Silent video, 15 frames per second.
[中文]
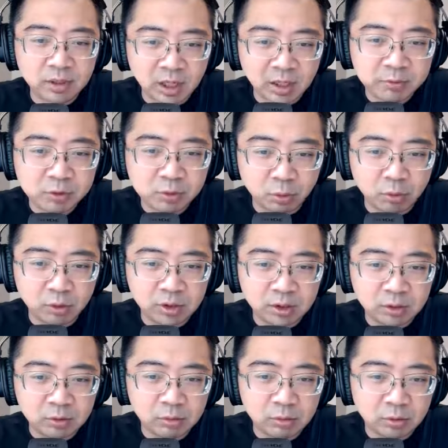App Store
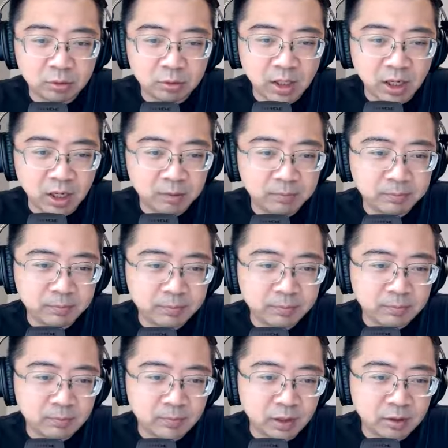跟 Google App，
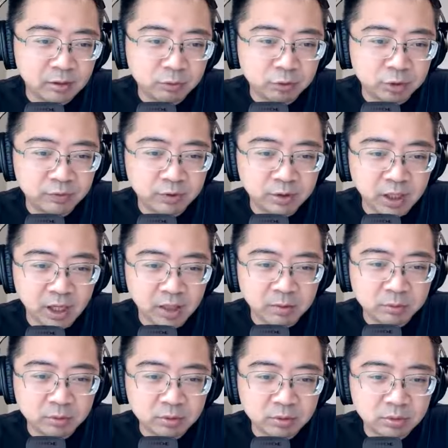然后 Trivia
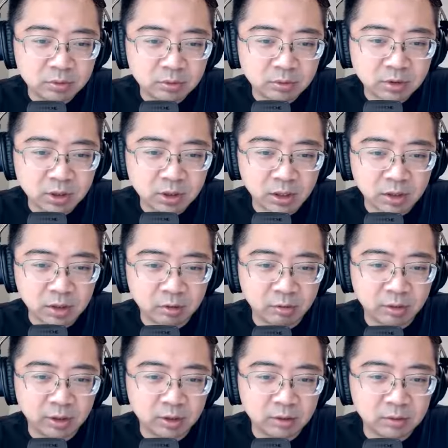Game
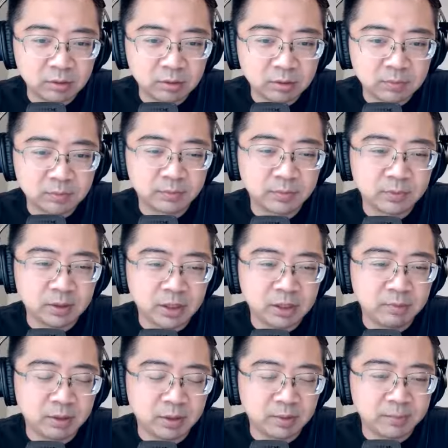Category 第
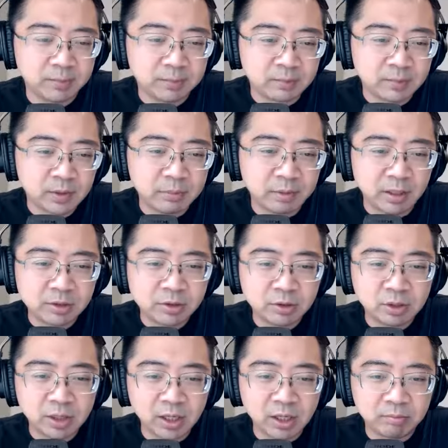一
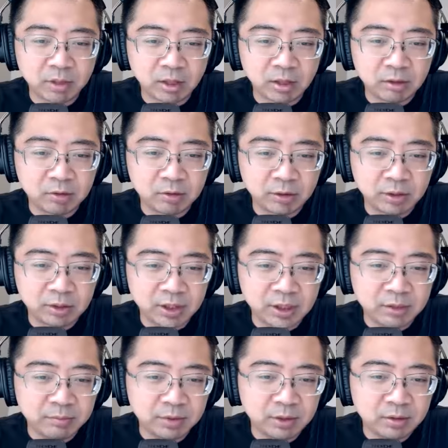名，Puzzle Game Category
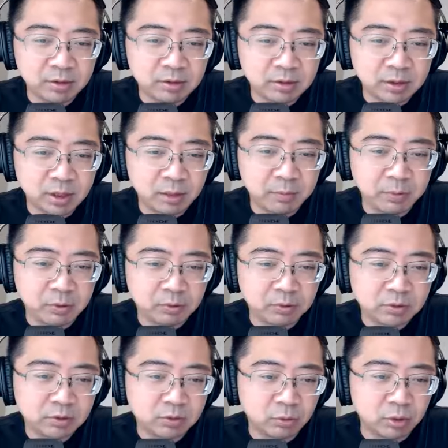第一名，Apple
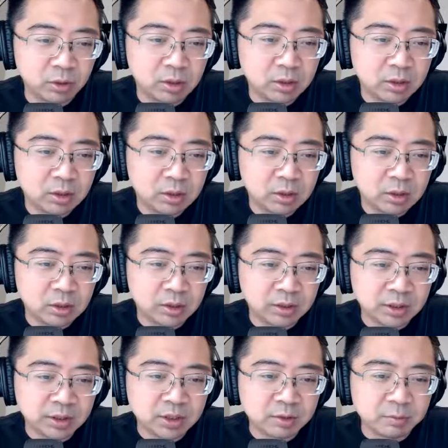Store，啊
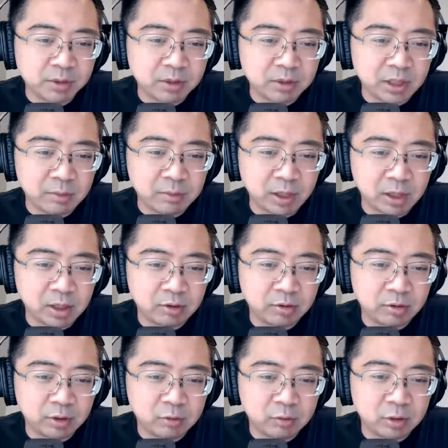第四名 Game
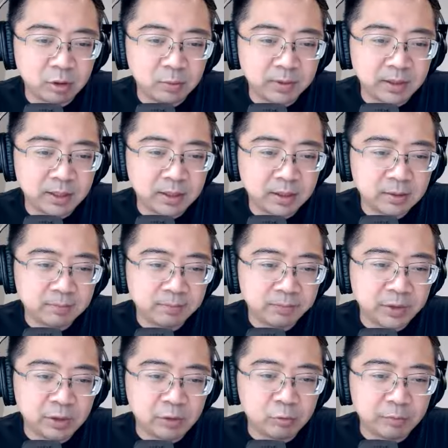Category Google Play，
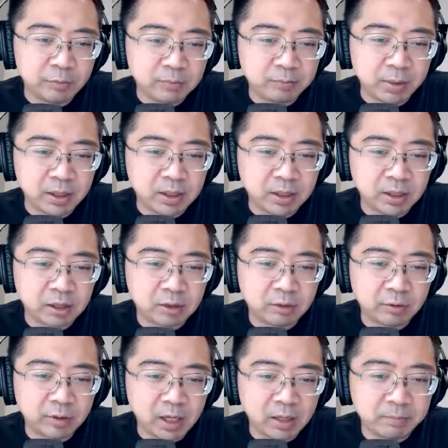第五名 b a y
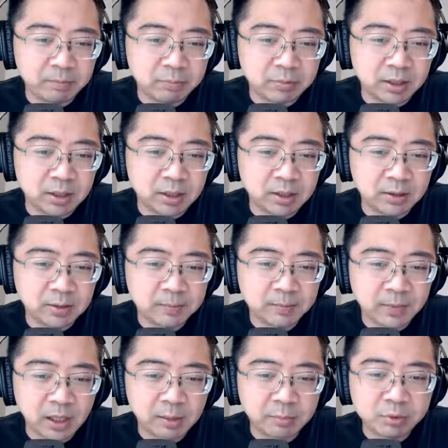Category App Play
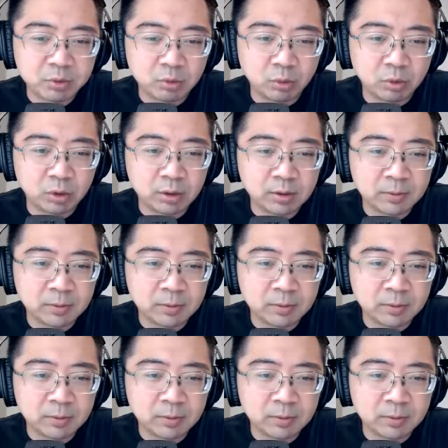App Store，